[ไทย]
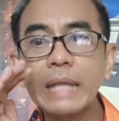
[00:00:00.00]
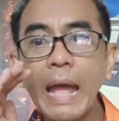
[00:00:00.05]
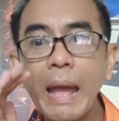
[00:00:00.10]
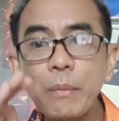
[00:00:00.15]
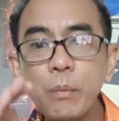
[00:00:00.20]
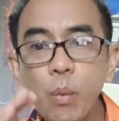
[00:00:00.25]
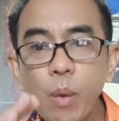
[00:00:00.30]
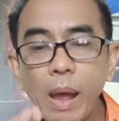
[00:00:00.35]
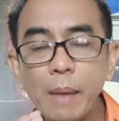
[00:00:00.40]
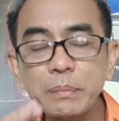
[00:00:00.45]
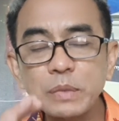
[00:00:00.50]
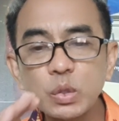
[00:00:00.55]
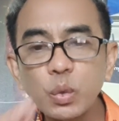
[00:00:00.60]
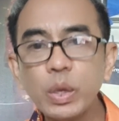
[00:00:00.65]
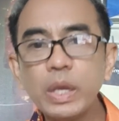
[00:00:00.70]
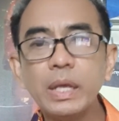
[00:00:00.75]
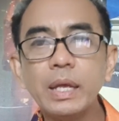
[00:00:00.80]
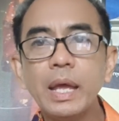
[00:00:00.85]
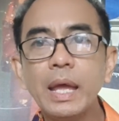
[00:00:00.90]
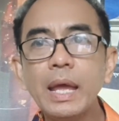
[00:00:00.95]
ตามความ
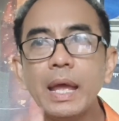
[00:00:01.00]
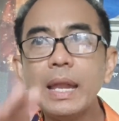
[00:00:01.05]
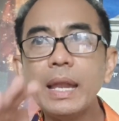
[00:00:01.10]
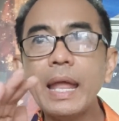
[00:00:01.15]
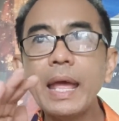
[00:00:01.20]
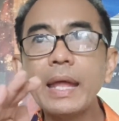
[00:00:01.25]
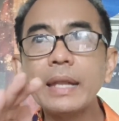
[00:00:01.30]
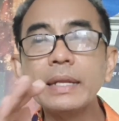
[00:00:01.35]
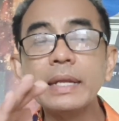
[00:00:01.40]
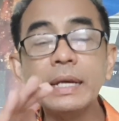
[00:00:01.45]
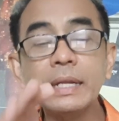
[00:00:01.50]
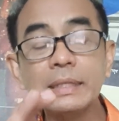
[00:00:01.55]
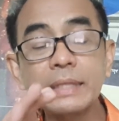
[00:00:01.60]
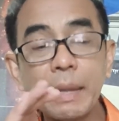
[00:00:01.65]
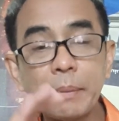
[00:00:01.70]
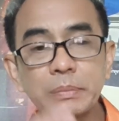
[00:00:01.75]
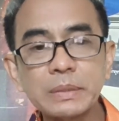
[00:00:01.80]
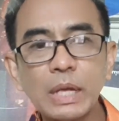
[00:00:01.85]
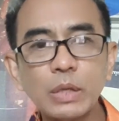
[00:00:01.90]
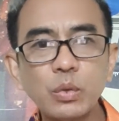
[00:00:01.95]
ช่วยและเดิน
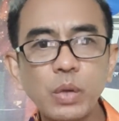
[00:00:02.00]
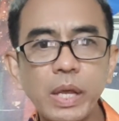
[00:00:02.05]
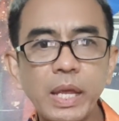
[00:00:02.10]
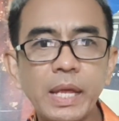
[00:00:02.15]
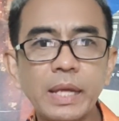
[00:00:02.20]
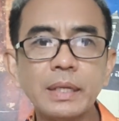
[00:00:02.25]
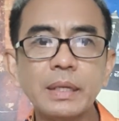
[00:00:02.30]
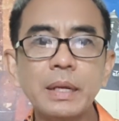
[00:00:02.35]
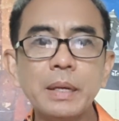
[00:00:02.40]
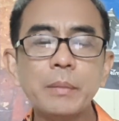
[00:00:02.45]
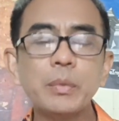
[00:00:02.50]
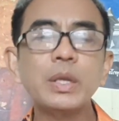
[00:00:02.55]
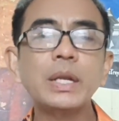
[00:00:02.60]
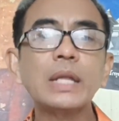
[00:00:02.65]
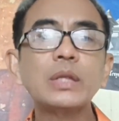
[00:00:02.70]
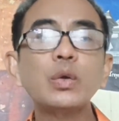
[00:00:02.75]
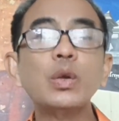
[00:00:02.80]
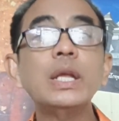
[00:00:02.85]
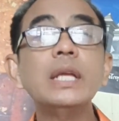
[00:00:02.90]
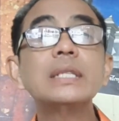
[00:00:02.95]
ตามใจตัวเอง เพราะ
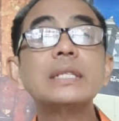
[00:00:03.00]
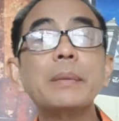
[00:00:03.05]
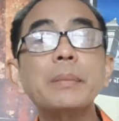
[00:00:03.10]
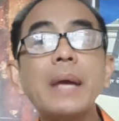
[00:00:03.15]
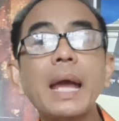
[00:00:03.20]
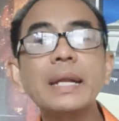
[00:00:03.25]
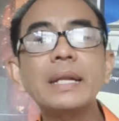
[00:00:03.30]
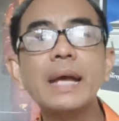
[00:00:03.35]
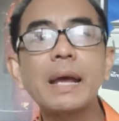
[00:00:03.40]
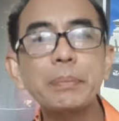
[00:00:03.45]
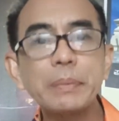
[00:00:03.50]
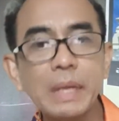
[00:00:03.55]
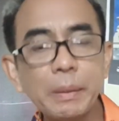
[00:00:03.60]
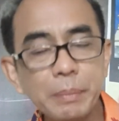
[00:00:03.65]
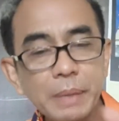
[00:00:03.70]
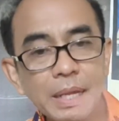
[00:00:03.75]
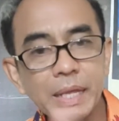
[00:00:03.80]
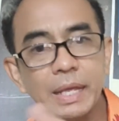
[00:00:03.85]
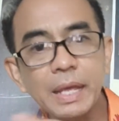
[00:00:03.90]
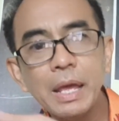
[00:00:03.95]
นั้นตรงนี้สำคัญนะครับคลิ
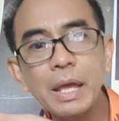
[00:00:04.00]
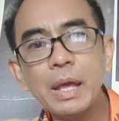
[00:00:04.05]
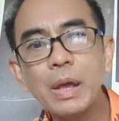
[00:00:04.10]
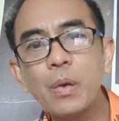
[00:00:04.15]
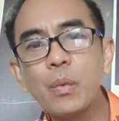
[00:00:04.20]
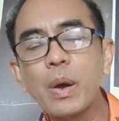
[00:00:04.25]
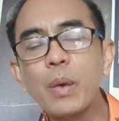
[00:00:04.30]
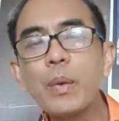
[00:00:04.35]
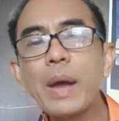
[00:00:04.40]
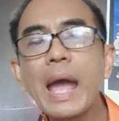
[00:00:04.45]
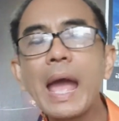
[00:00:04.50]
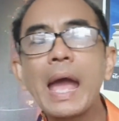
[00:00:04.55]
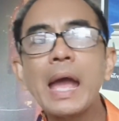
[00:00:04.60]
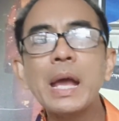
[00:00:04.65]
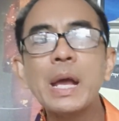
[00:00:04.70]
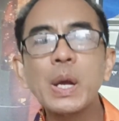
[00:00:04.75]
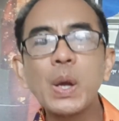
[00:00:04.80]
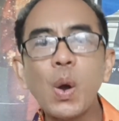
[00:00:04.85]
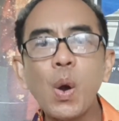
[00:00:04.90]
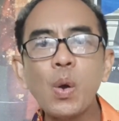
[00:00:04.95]
ปนี้หวังว่า
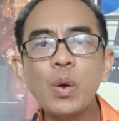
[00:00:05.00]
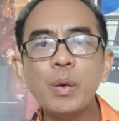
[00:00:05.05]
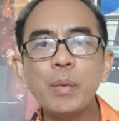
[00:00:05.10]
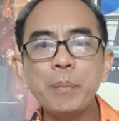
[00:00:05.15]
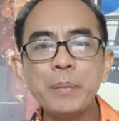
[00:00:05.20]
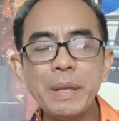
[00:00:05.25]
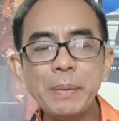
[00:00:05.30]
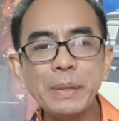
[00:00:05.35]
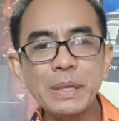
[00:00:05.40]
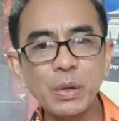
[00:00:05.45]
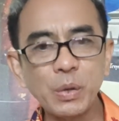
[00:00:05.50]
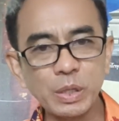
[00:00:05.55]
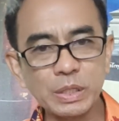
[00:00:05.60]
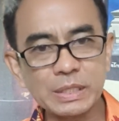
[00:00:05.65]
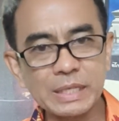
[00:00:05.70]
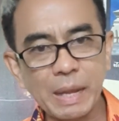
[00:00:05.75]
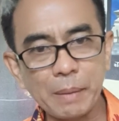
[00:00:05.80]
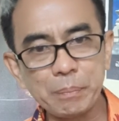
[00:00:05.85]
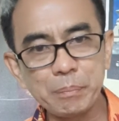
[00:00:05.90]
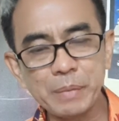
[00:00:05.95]
คงมีประโยช
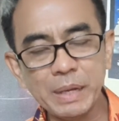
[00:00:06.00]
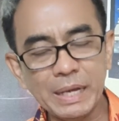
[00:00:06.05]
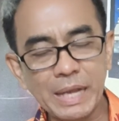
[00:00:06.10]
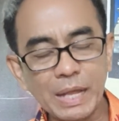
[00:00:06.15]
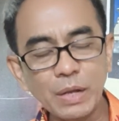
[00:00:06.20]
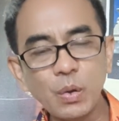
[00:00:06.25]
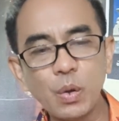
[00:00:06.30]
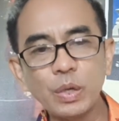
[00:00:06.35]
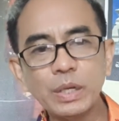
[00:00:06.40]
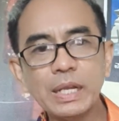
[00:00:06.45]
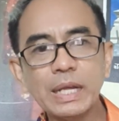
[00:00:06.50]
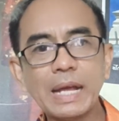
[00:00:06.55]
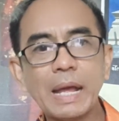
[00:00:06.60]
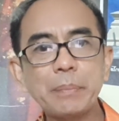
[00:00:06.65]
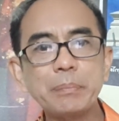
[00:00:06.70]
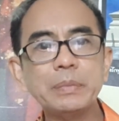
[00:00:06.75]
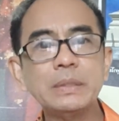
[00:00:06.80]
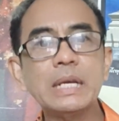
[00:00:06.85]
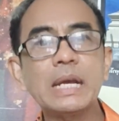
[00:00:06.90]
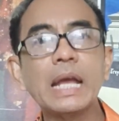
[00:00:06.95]
น์กับหลายๆคนนะค
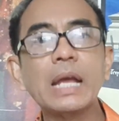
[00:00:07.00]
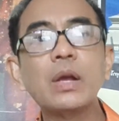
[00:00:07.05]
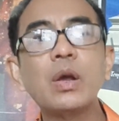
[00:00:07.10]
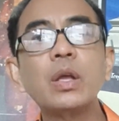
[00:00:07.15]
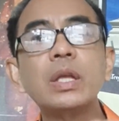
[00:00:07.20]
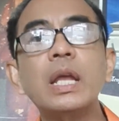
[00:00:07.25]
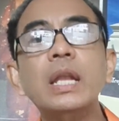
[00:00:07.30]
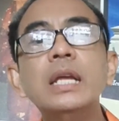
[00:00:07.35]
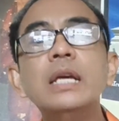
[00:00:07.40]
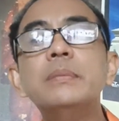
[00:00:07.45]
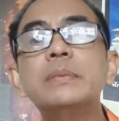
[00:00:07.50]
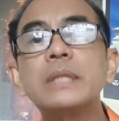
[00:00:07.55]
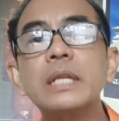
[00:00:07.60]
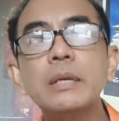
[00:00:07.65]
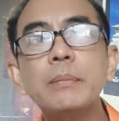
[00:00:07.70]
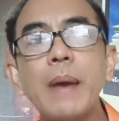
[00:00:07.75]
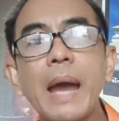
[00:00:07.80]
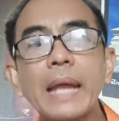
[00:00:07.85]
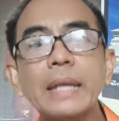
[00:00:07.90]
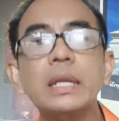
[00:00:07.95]
รับ ยังไงก็อย่าลืม
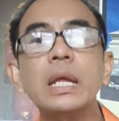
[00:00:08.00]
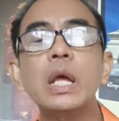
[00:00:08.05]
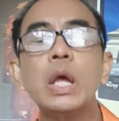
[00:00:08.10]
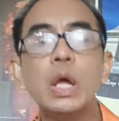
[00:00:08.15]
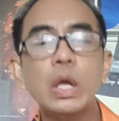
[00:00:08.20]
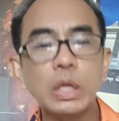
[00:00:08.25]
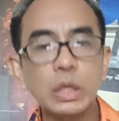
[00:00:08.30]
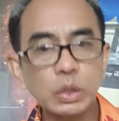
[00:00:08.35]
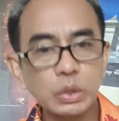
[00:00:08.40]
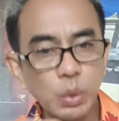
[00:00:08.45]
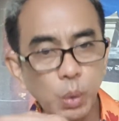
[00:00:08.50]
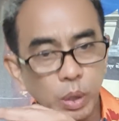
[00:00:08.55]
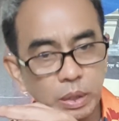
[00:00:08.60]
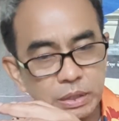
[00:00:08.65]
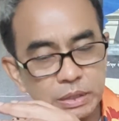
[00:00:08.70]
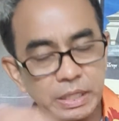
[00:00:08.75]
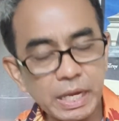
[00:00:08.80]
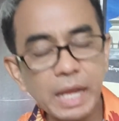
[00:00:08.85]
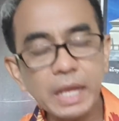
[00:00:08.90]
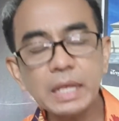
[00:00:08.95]
ซื้อบ้านตรว
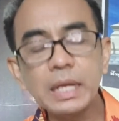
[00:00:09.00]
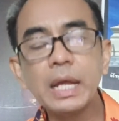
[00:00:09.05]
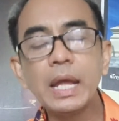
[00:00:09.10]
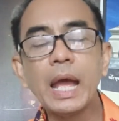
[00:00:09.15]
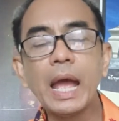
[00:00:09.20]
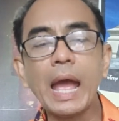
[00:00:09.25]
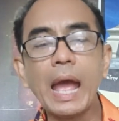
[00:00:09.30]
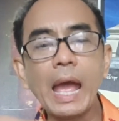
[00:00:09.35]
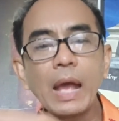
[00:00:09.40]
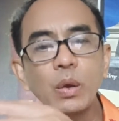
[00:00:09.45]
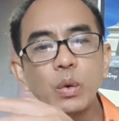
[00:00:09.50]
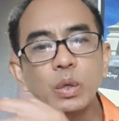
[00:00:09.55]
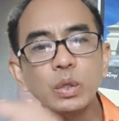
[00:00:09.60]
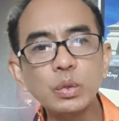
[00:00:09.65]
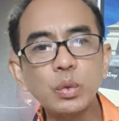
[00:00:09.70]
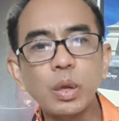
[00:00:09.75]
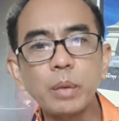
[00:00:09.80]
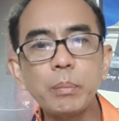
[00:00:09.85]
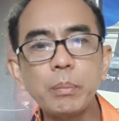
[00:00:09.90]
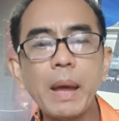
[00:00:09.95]
จเช็คหาคน
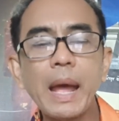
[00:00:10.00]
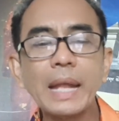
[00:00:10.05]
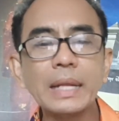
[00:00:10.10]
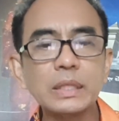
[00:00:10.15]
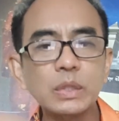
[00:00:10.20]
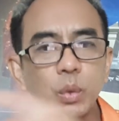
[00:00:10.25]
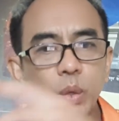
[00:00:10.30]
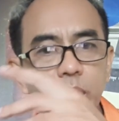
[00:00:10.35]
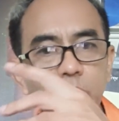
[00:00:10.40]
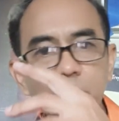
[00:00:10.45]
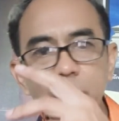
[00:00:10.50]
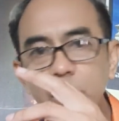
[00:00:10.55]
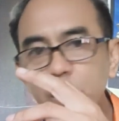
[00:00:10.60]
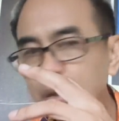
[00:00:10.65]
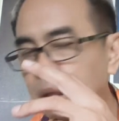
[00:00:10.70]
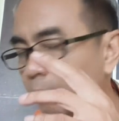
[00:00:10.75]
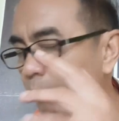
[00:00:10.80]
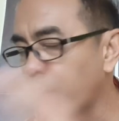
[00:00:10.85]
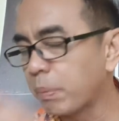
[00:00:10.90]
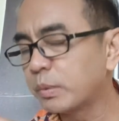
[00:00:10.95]
ตรวจบ้านตรวจ
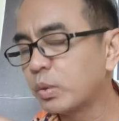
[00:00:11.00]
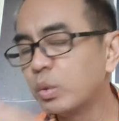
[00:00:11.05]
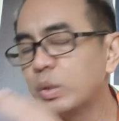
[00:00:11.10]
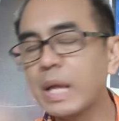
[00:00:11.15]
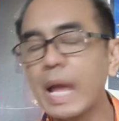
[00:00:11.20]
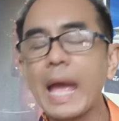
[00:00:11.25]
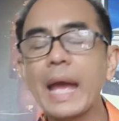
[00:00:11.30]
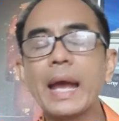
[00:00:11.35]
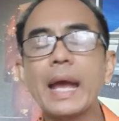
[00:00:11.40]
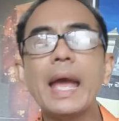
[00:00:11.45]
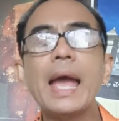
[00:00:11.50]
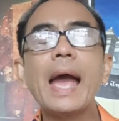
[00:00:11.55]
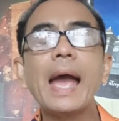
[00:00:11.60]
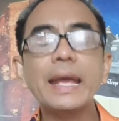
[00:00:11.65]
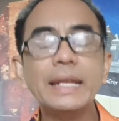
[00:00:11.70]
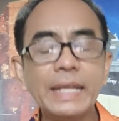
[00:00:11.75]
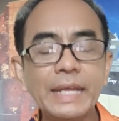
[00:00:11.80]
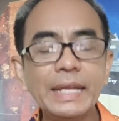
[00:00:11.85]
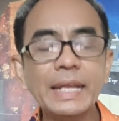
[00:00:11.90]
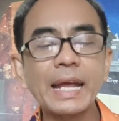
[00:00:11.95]
ระบบทุกอย่าง
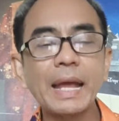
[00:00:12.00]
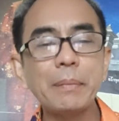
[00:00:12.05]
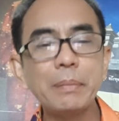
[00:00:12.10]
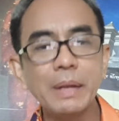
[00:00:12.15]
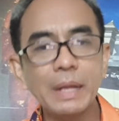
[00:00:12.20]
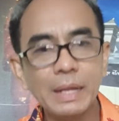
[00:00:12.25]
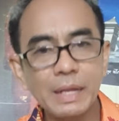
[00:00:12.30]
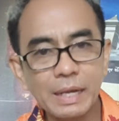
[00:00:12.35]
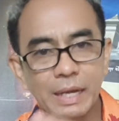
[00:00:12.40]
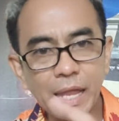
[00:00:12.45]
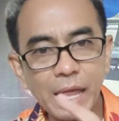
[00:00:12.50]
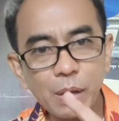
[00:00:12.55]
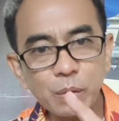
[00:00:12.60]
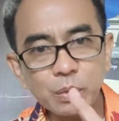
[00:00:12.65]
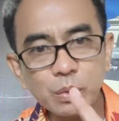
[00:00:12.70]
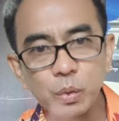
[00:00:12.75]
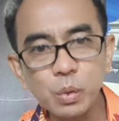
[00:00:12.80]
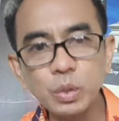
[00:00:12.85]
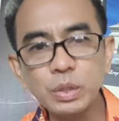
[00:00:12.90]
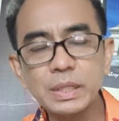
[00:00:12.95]
ให้ดีนะครับแล้ว
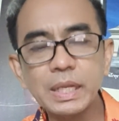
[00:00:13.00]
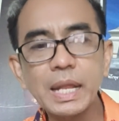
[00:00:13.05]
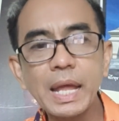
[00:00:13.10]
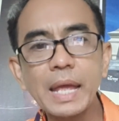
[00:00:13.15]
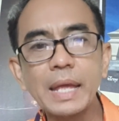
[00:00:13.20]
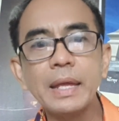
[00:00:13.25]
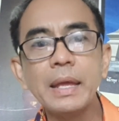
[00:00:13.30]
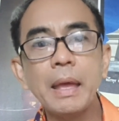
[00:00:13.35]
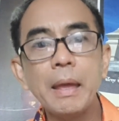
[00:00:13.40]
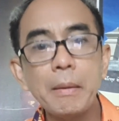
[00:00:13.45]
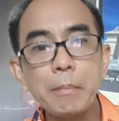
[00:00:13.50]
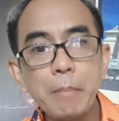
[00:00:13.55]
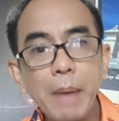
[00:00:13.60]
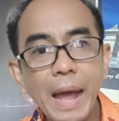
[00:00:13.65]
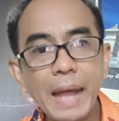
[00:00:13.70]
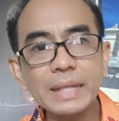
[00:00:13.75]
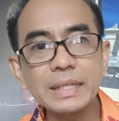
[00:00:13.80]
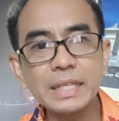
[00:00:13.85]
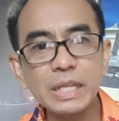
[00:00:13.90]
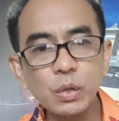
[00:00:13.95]
คุณจะได้
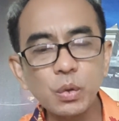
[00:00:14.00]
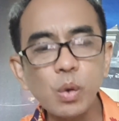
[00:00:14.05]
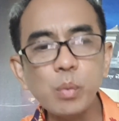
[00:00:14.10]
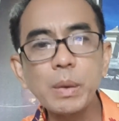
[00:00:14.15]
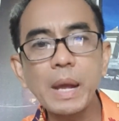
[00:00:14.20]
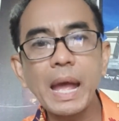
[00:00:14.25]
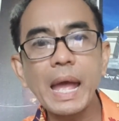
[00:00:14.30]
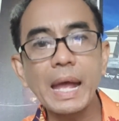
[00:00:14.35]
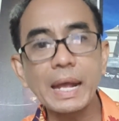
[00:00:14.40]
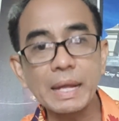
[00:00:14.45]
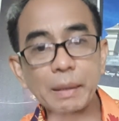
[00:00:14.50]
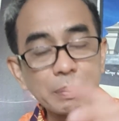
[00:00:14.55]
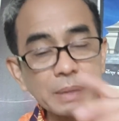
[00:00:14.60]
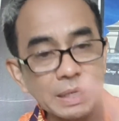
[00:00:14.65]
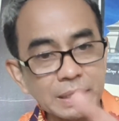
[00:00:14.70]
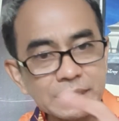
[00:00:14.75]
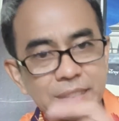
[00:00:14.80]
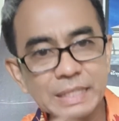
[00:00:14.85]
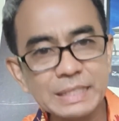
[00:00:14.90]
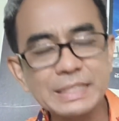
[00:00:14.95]
บ้านที่คุ้มค่ากับ
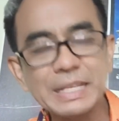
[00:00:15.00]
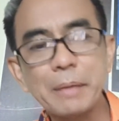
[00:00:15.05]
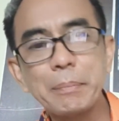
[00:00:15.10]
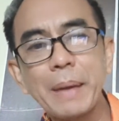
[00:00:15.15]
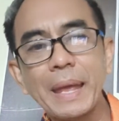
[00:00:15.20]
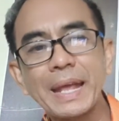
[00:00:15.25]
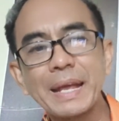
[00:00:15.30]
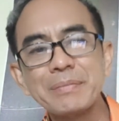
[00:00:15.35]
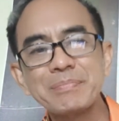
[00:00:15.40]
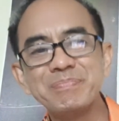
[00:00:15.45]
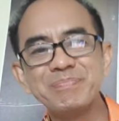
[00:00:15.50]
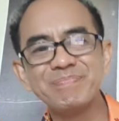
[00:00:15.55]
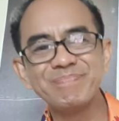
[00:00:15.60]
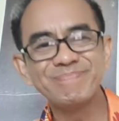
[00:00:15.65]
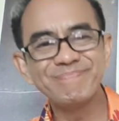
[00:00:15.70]
เงินที่เสียไปครับ